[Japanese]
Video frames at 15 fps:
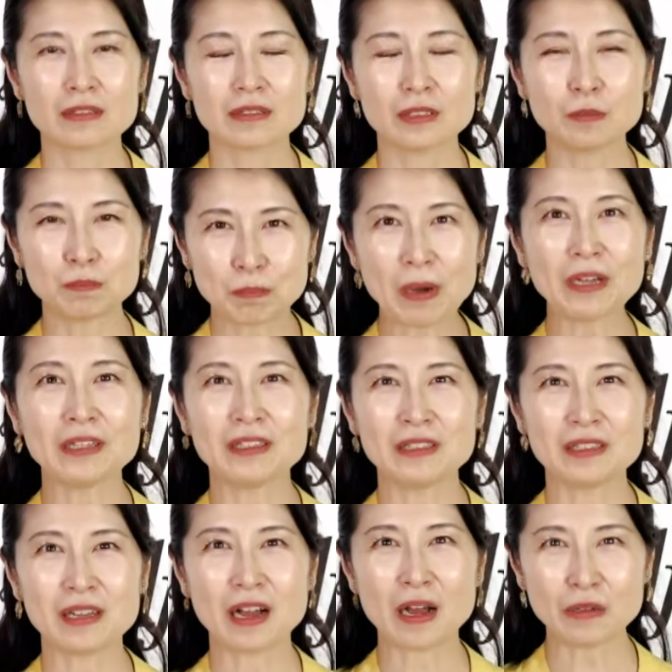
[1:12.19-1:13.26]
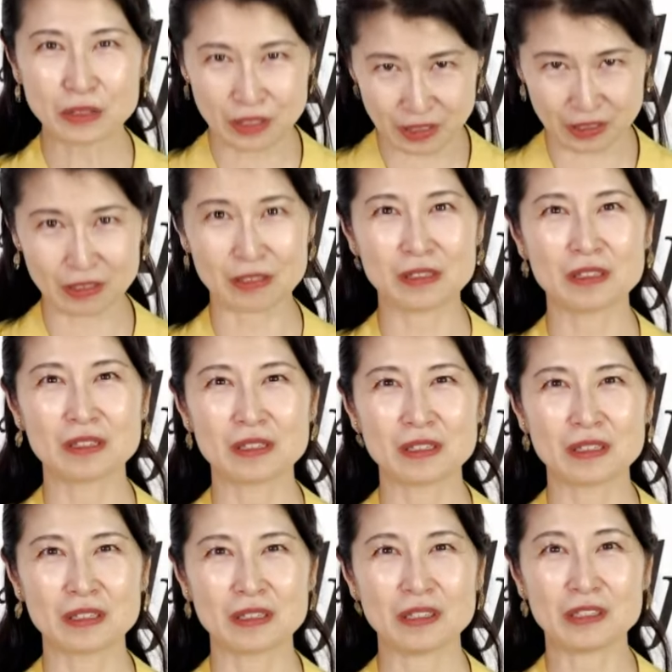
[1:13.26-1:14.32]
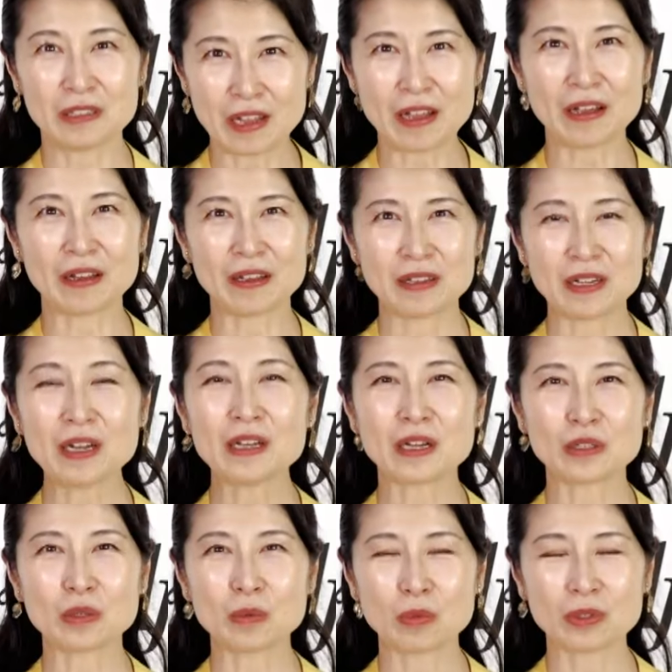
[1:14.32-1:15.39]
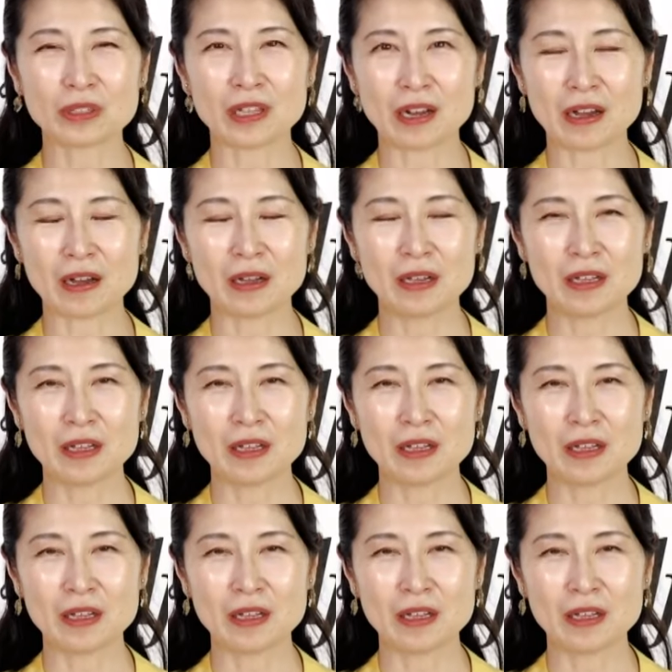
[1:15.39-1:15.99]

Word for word: いっぱいある日いて、何かと思ったら